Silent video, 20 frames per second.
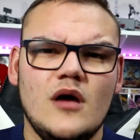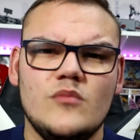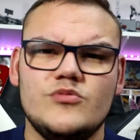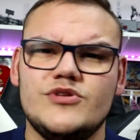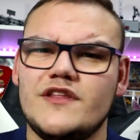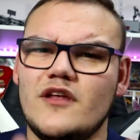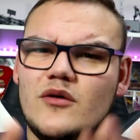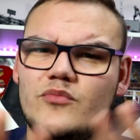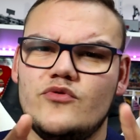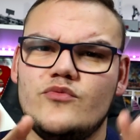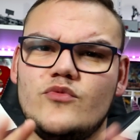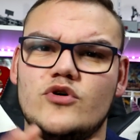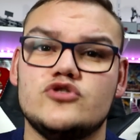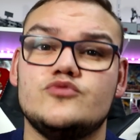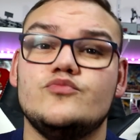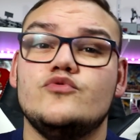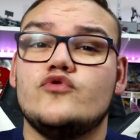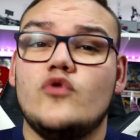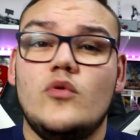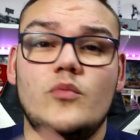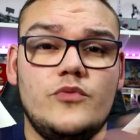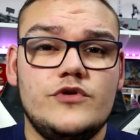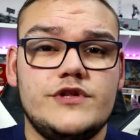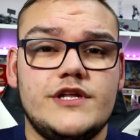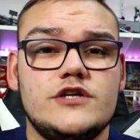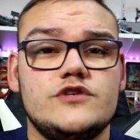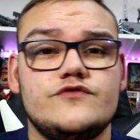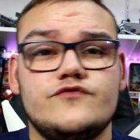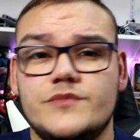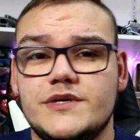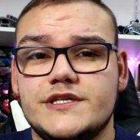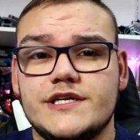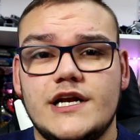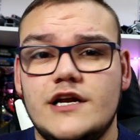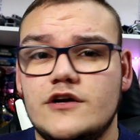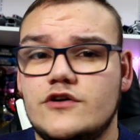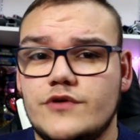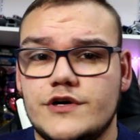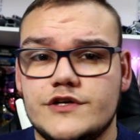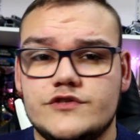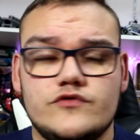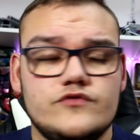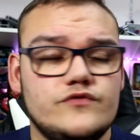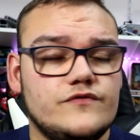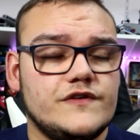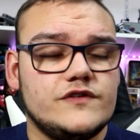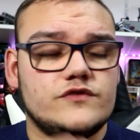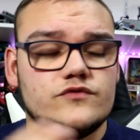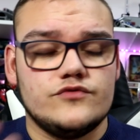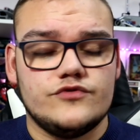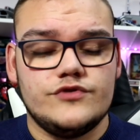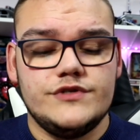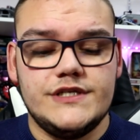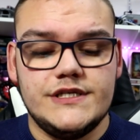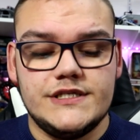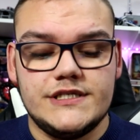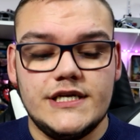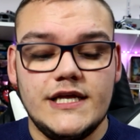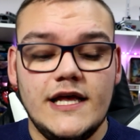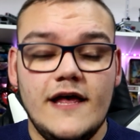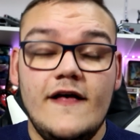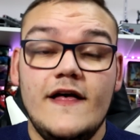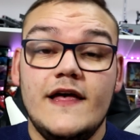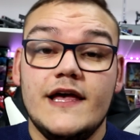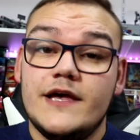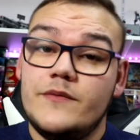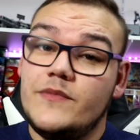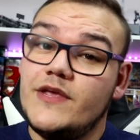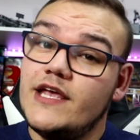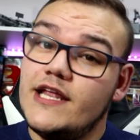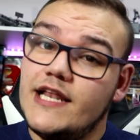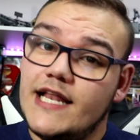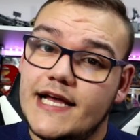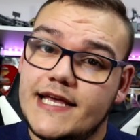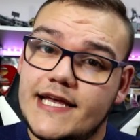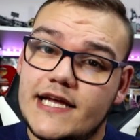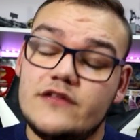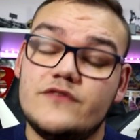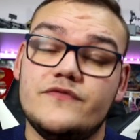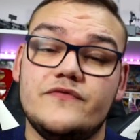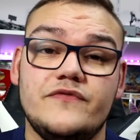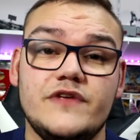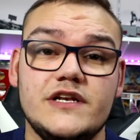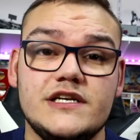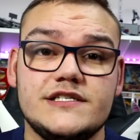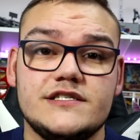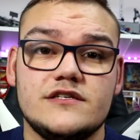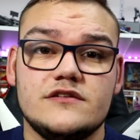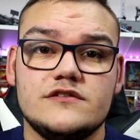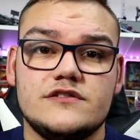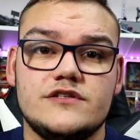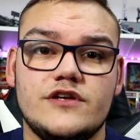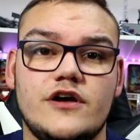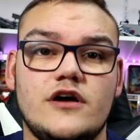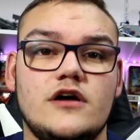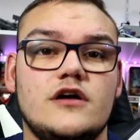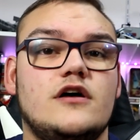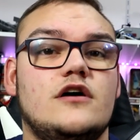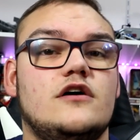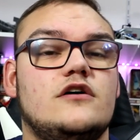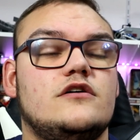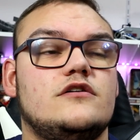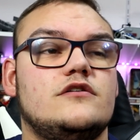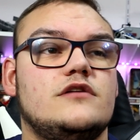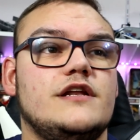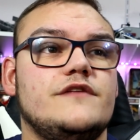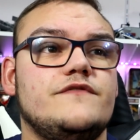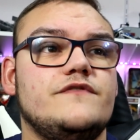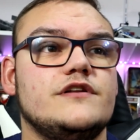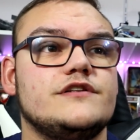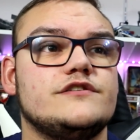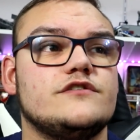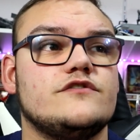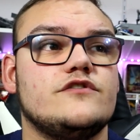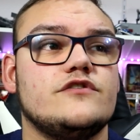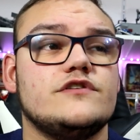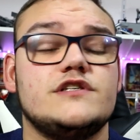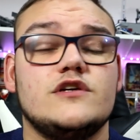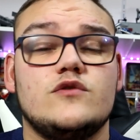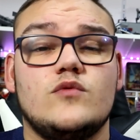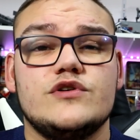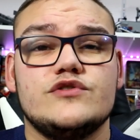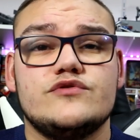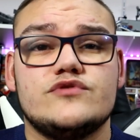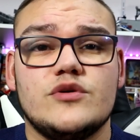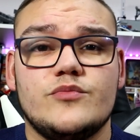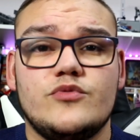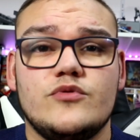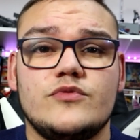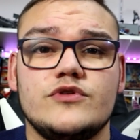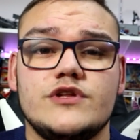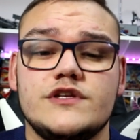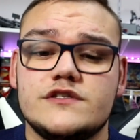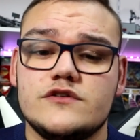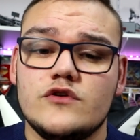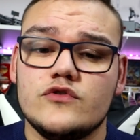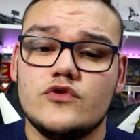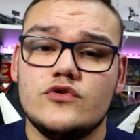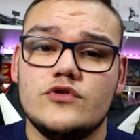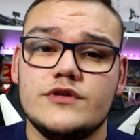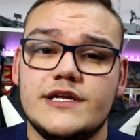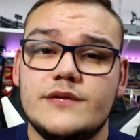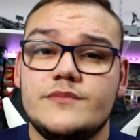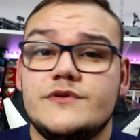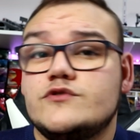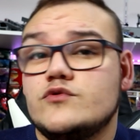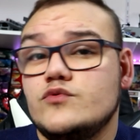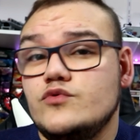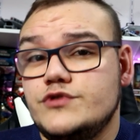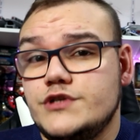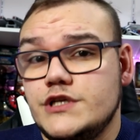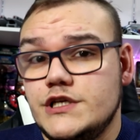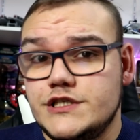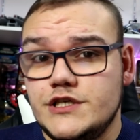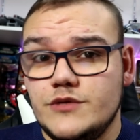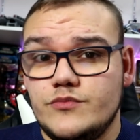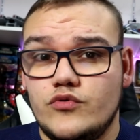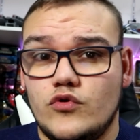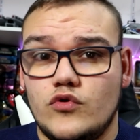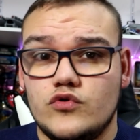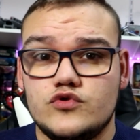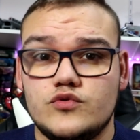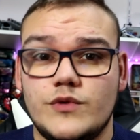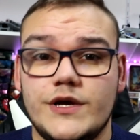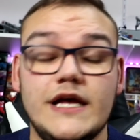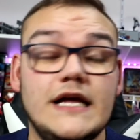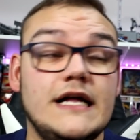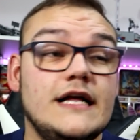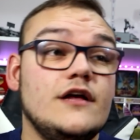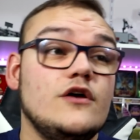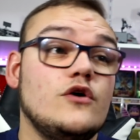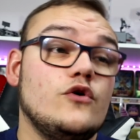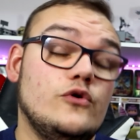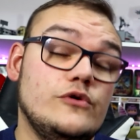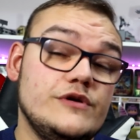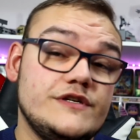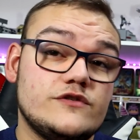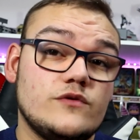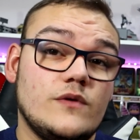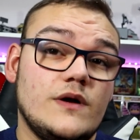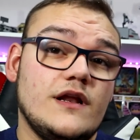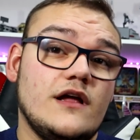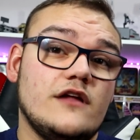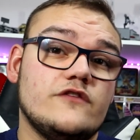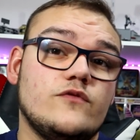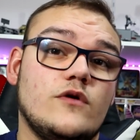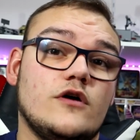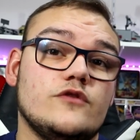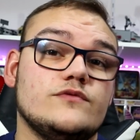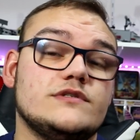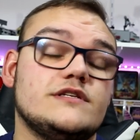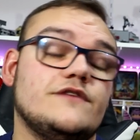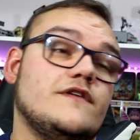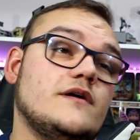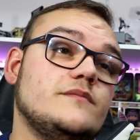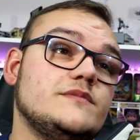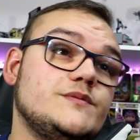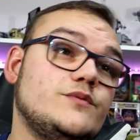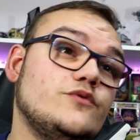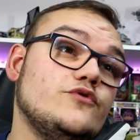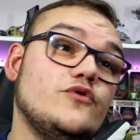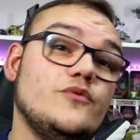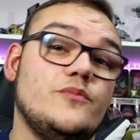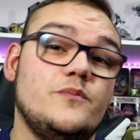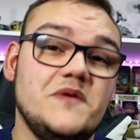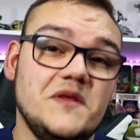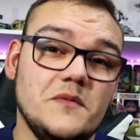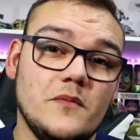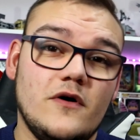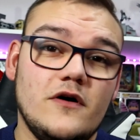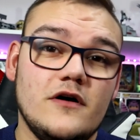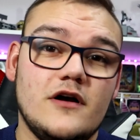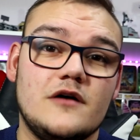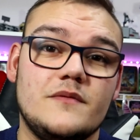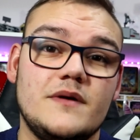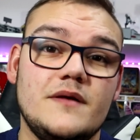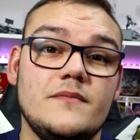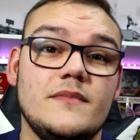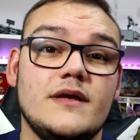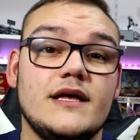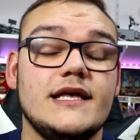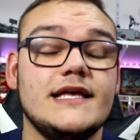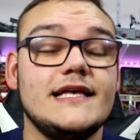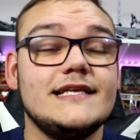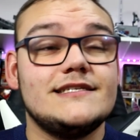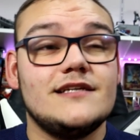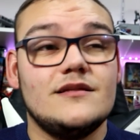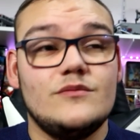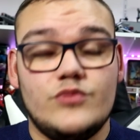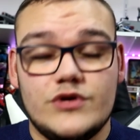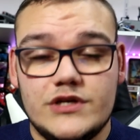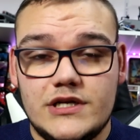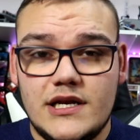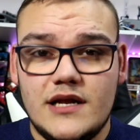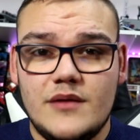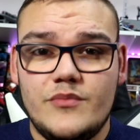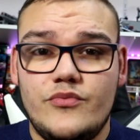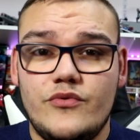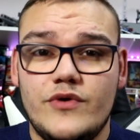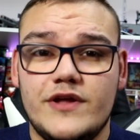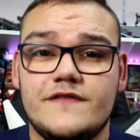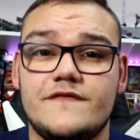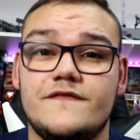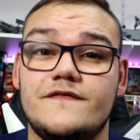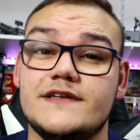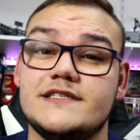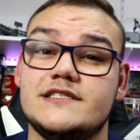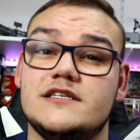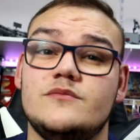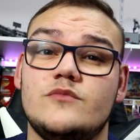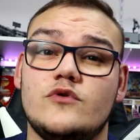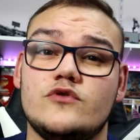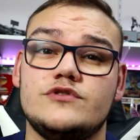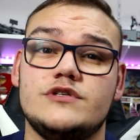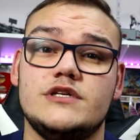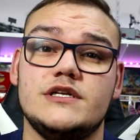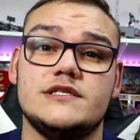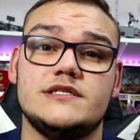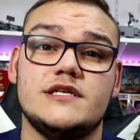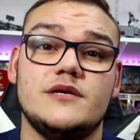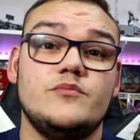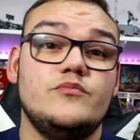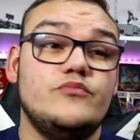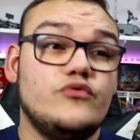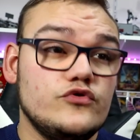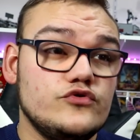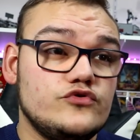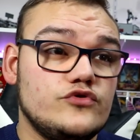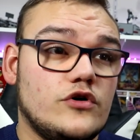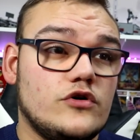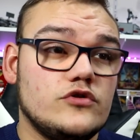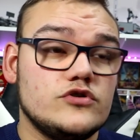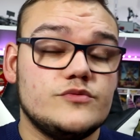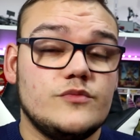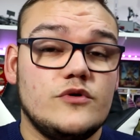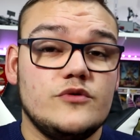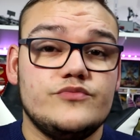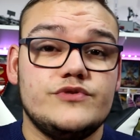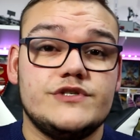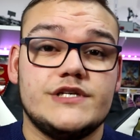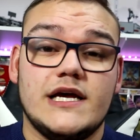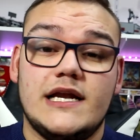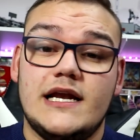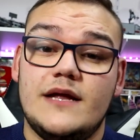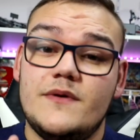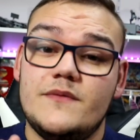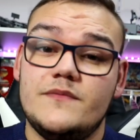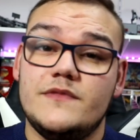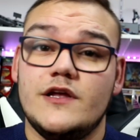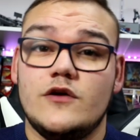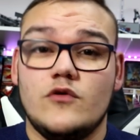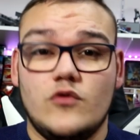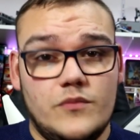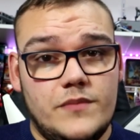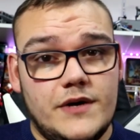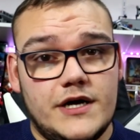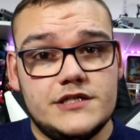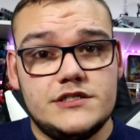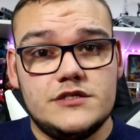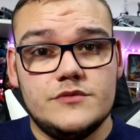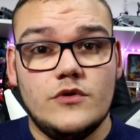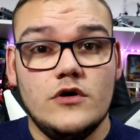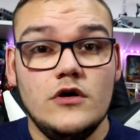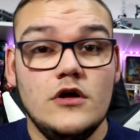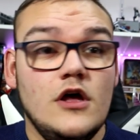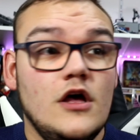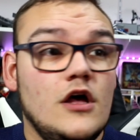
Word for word: peut-être un peu moins, je me trompe peut-être, je vous mettrai la correction de toute façon juste ici, eh bien il y a 4 fill center. Euh, les fill center, c'est quoi Tout simplement des centres de table qui sont utilisés pour jouer. Eux ils sont aléatoires, donc ça fait un petit peu de piment quand même. Et cette boîte là peut être facilement utilisée pour du rangement puisqu'elle a même des compartiments.